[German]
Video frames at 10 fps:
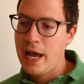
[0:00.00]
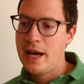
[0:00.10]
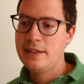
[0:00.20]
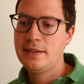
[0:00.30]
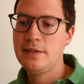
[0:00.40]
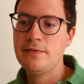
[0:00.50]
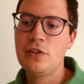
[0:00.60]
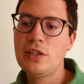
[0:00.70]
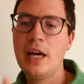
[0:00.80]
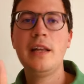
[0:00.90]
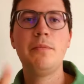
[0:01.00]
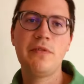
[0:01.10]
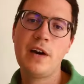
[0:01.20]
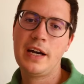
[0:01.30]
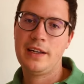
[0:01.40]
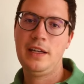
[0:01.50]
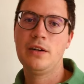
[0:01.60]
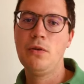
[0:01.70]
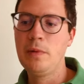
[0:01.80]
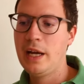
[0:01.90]
Erstens, wie stellen die Befragten ihre
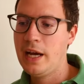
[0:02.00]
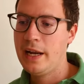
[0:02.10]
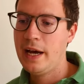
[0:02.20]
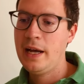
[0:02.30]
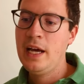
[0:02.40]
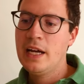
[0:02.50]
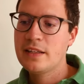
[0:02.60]
Umkehr dar?